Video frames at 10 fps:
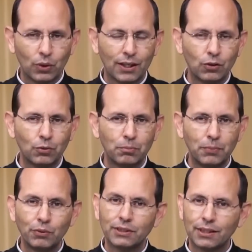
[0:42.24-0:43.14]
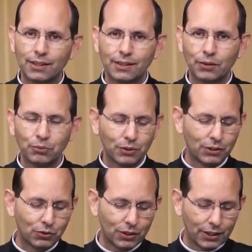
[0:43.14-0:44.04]
O Cânon 1071
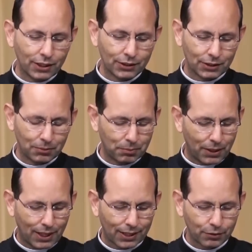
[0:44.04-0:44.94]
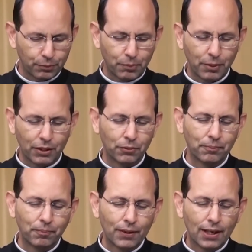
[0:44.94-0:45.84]
diz o seguinte, parágrafo 1
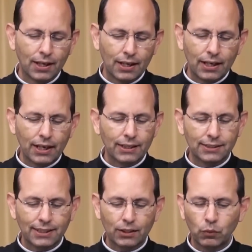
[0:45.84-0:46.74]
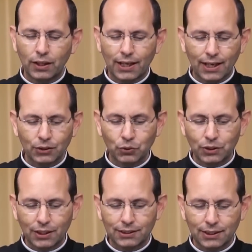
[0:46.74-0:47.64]
Exceto em caso
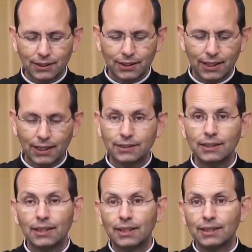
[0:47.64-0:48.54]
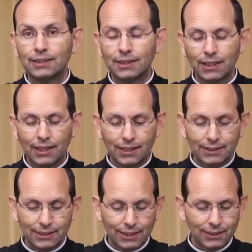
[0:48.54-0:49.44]
de necessidade, sem a
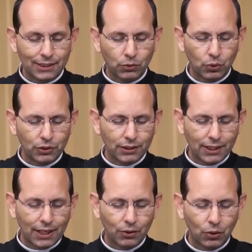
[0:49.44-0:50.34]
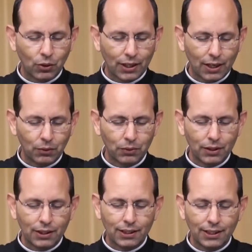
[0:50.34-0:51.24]
licença do ordinário local,
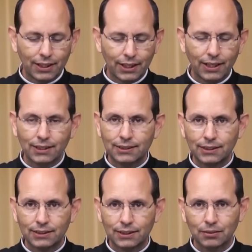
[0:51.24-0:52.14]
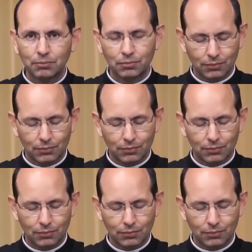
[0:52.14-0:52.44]
ninguém assista.